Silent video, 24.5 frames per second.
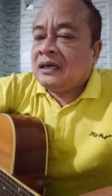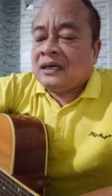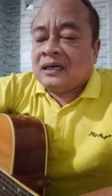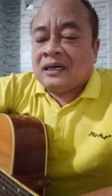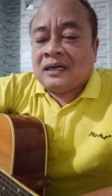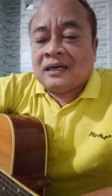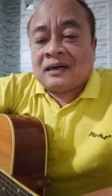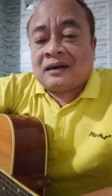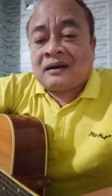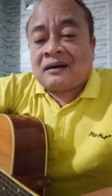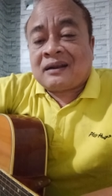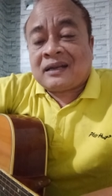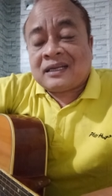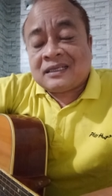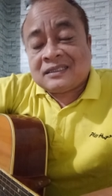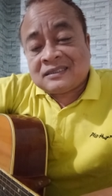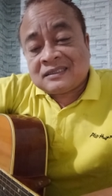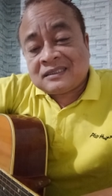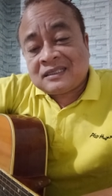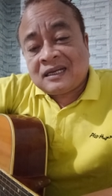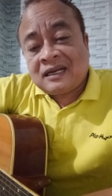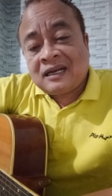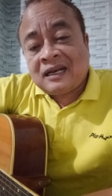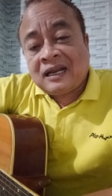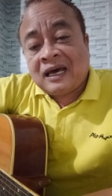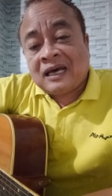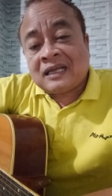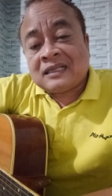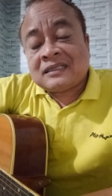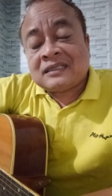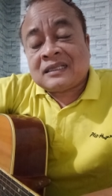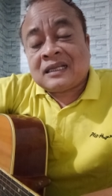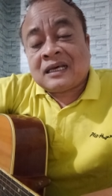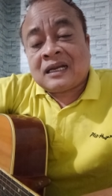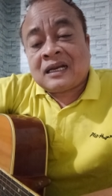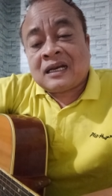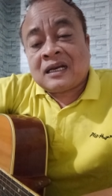eh, Kristen
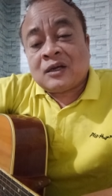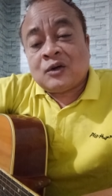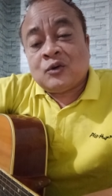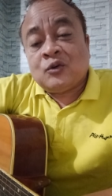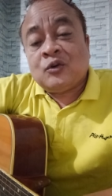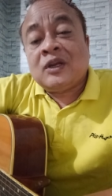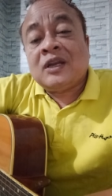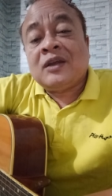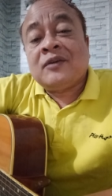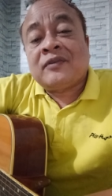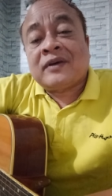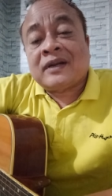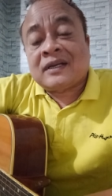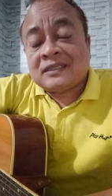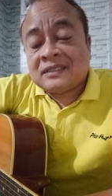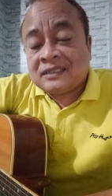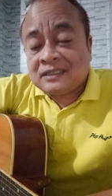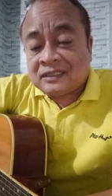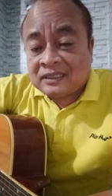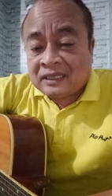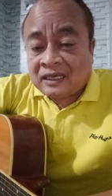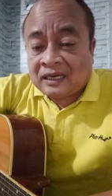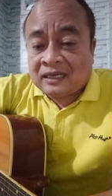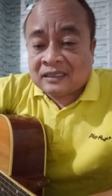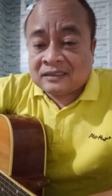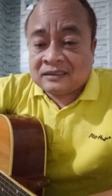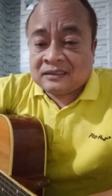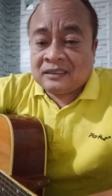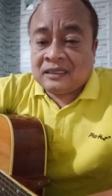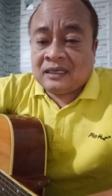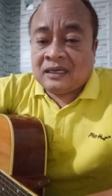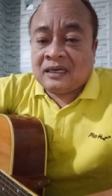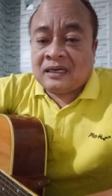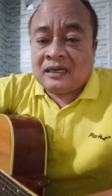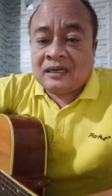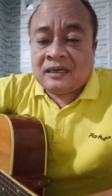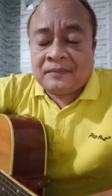antar universitas
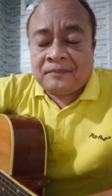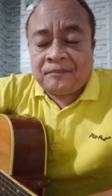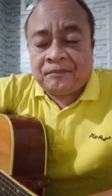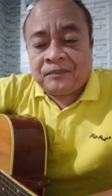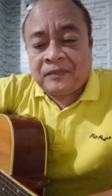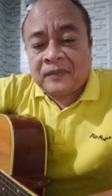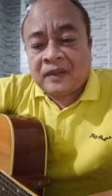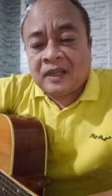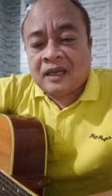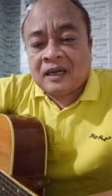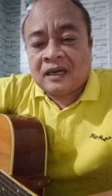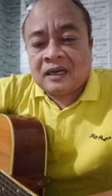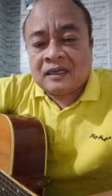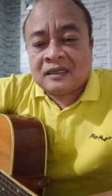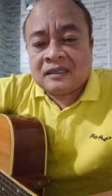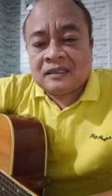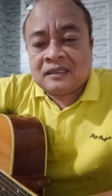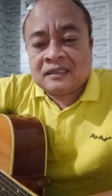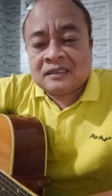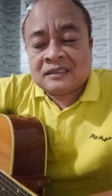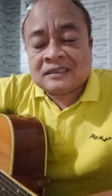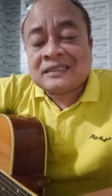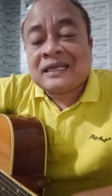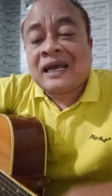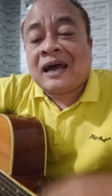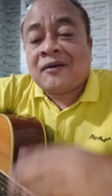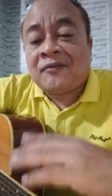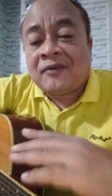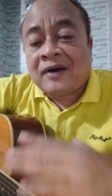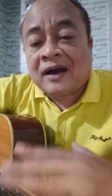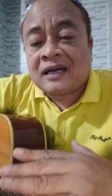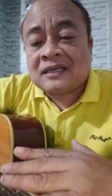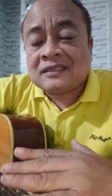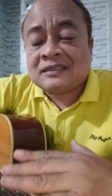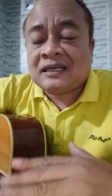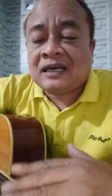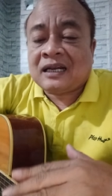ya ya,
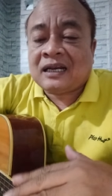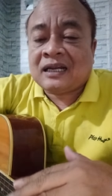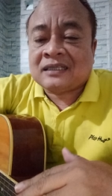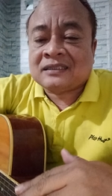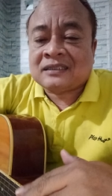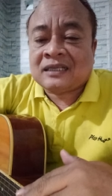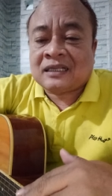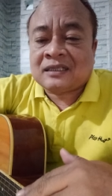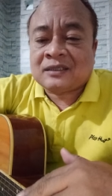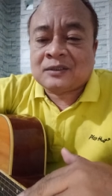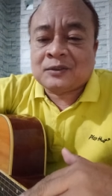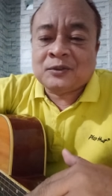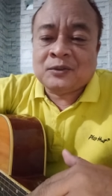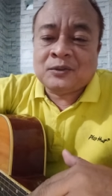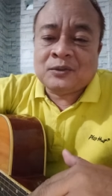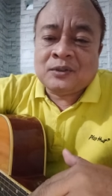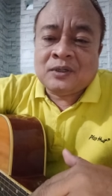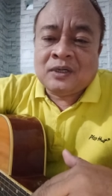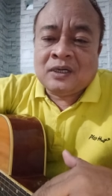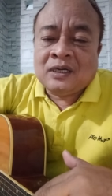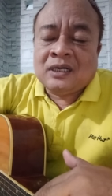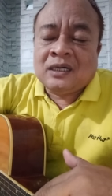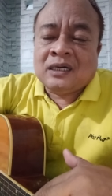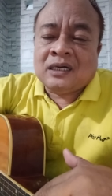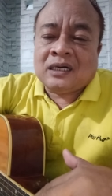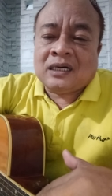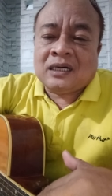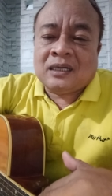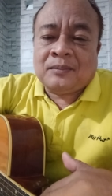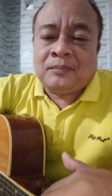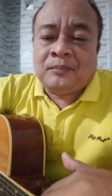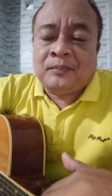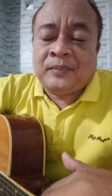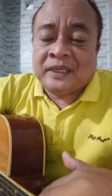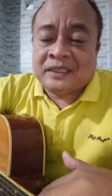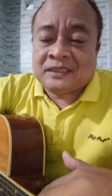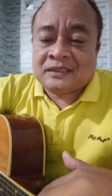cawang salah satu
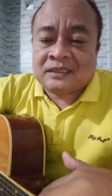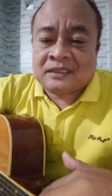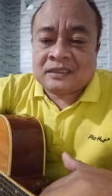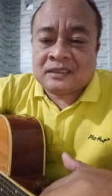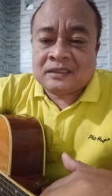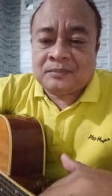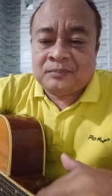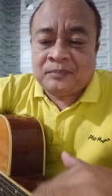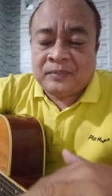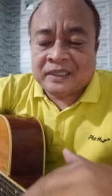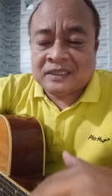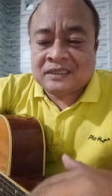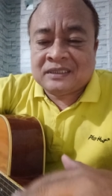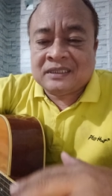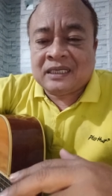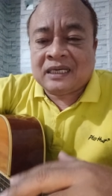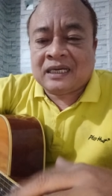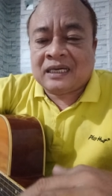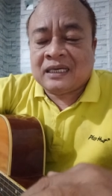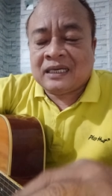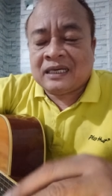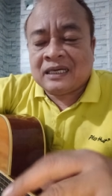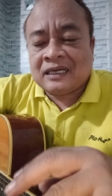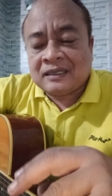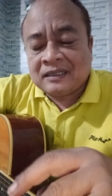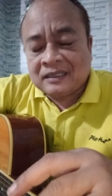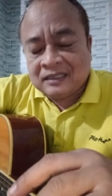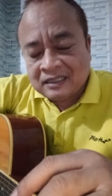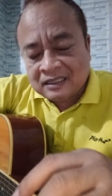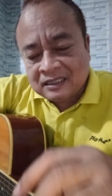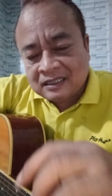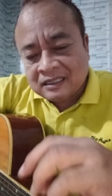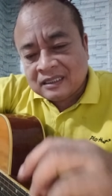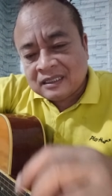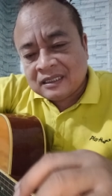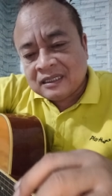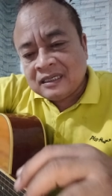uh, bis bisnya ya
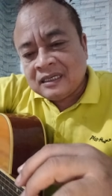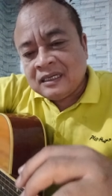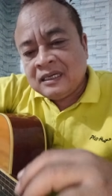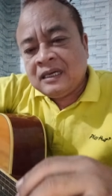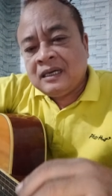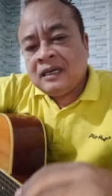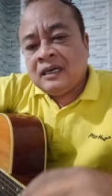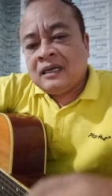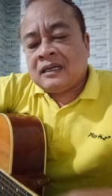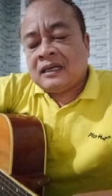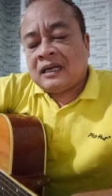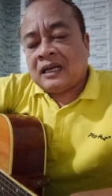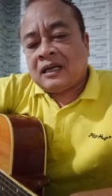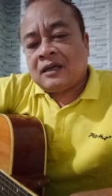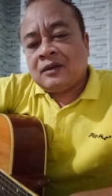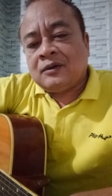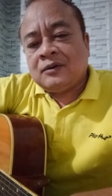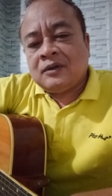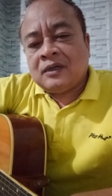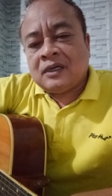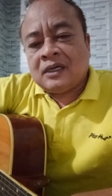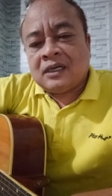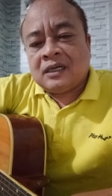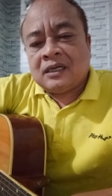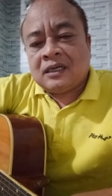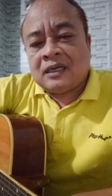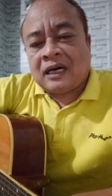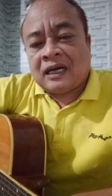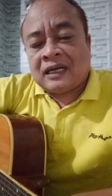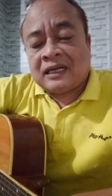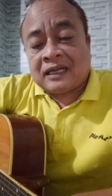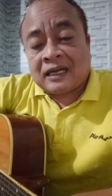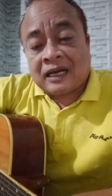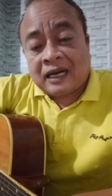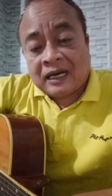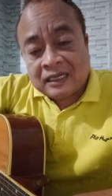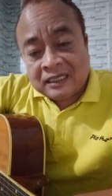uh, lalu uh,
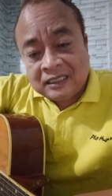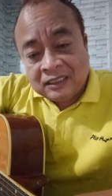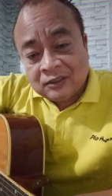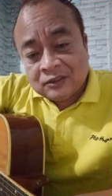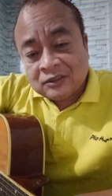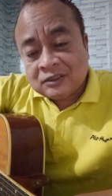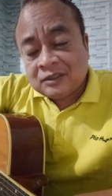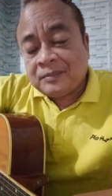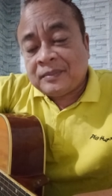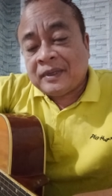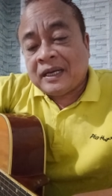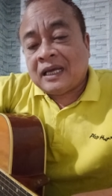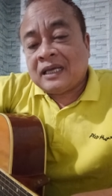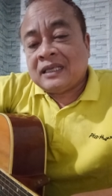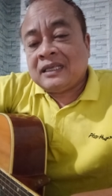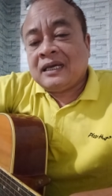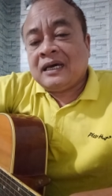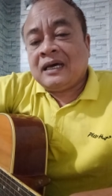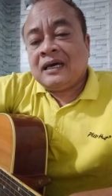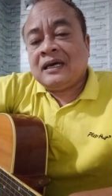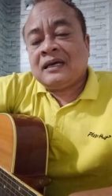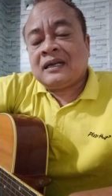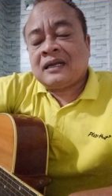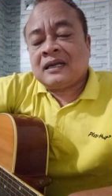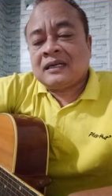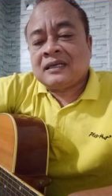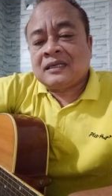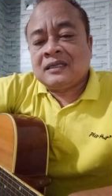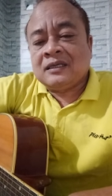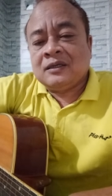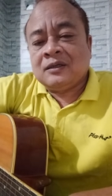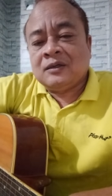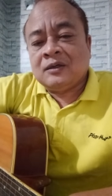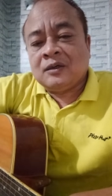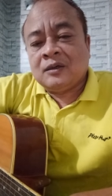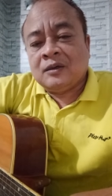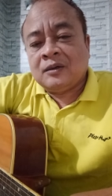ada radio sebelahnya
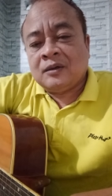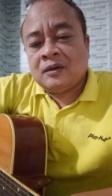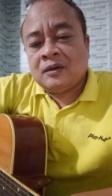radio